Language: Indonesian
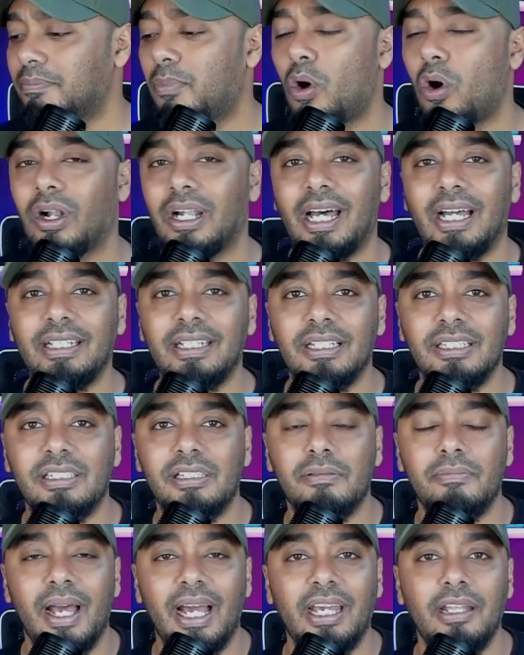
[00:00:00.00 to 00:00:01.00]
bolanya
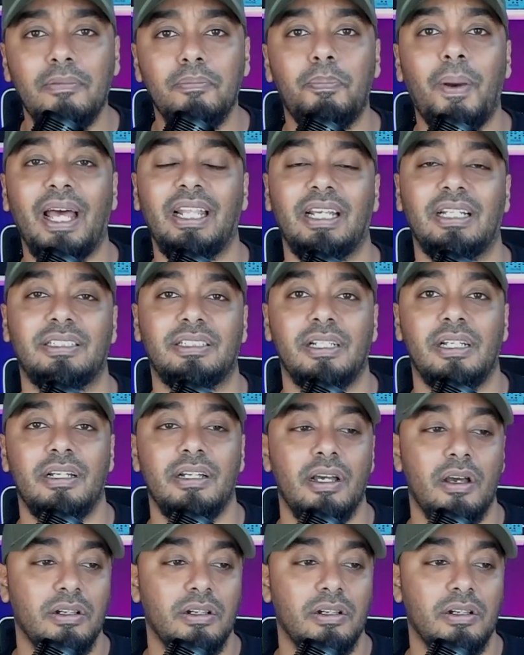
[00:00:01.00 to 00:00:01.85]
semakin panas.